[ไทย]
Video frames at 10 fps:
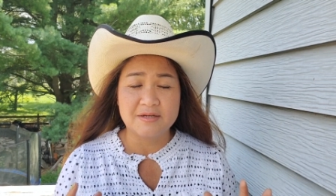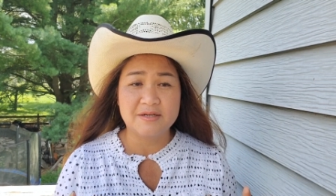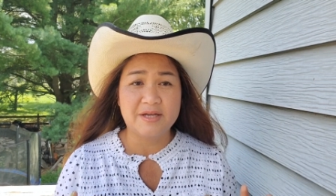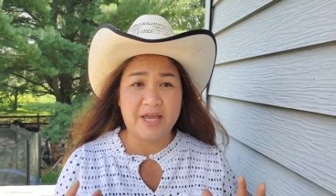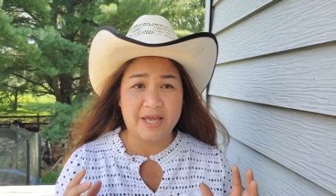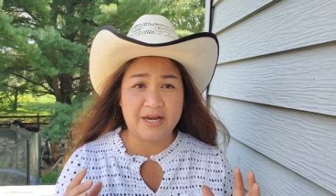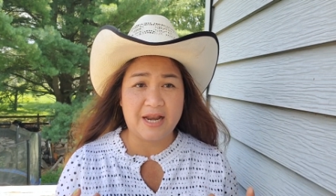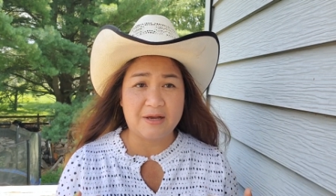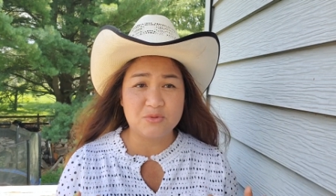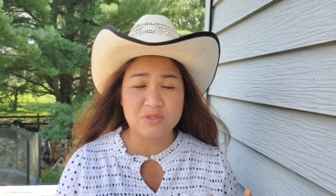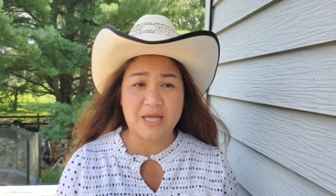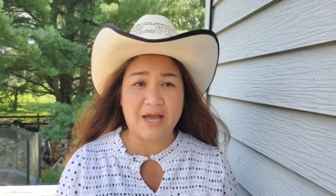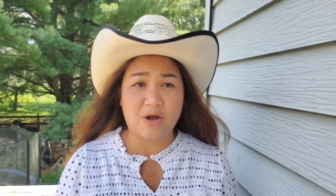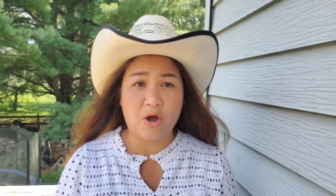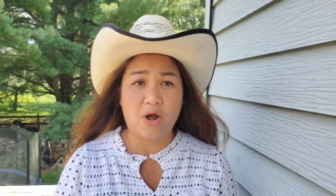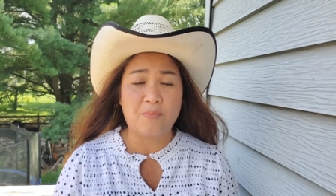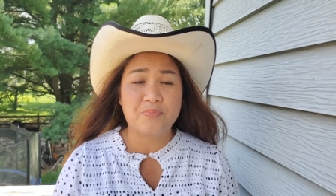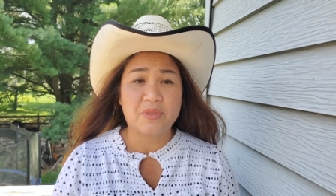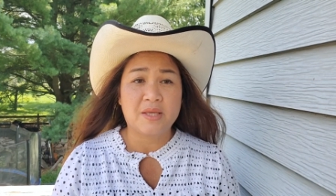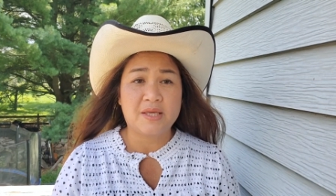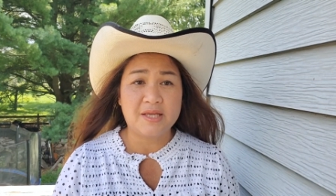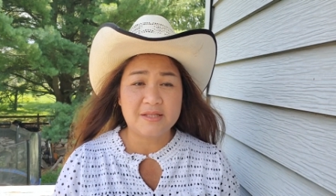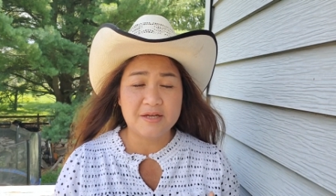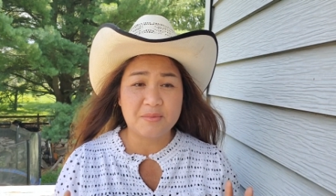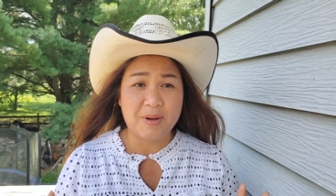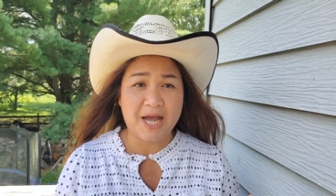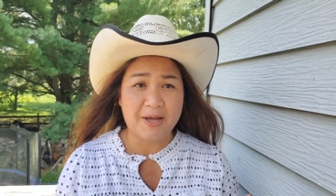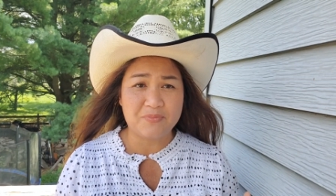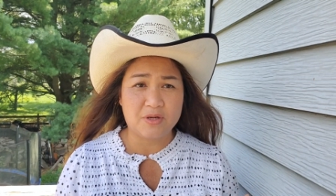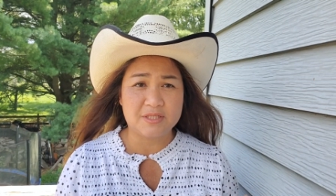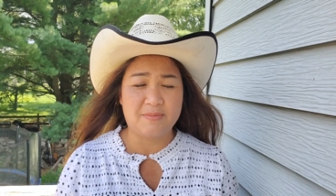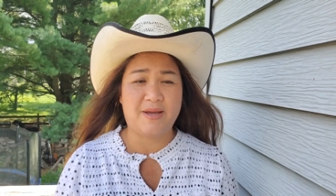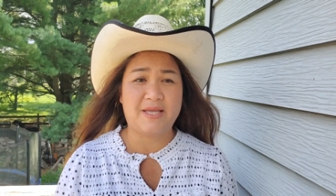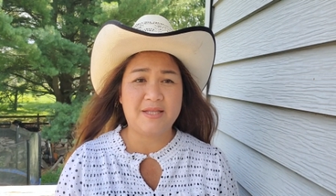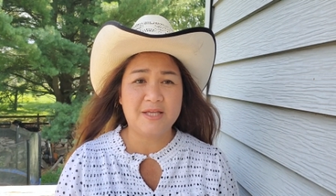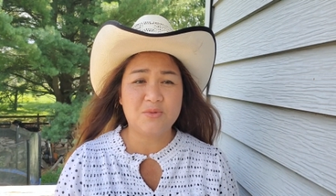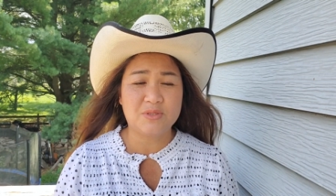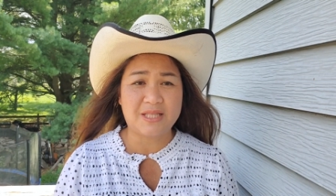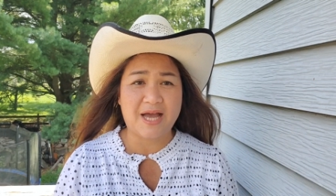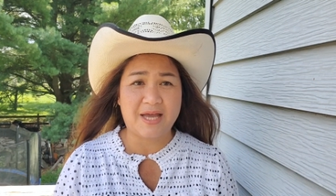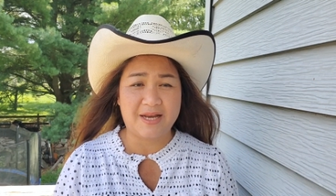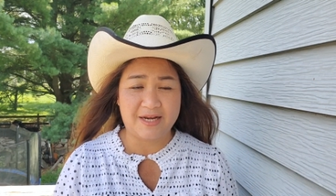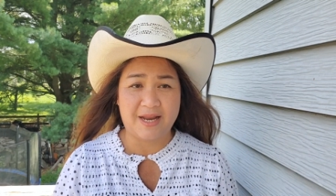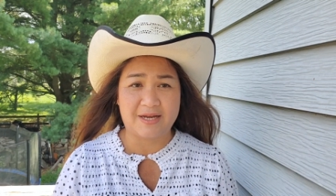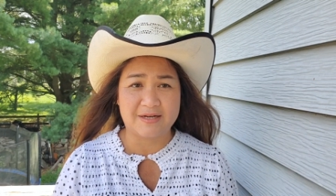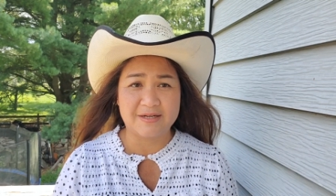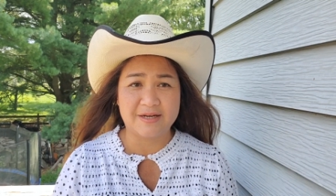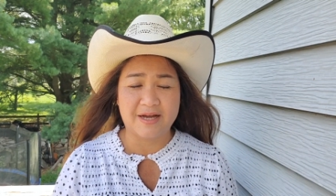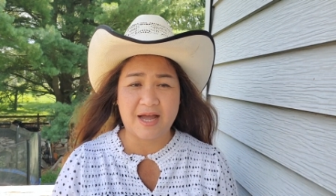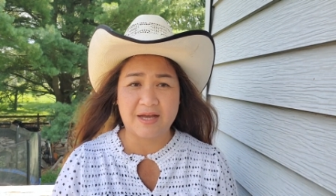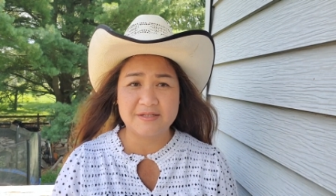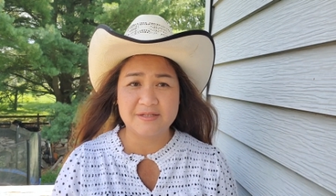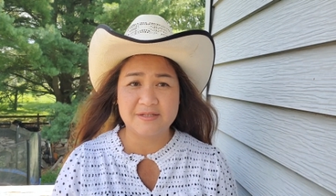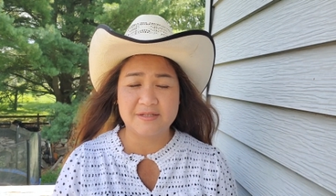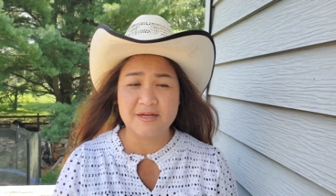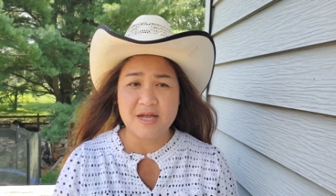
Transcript: คือเห็นแล้วตุ๊กตาก็คิดถึงภาพตอนสมัยที่ตุ๊กตาเด็กๆเลยนะคะ คือ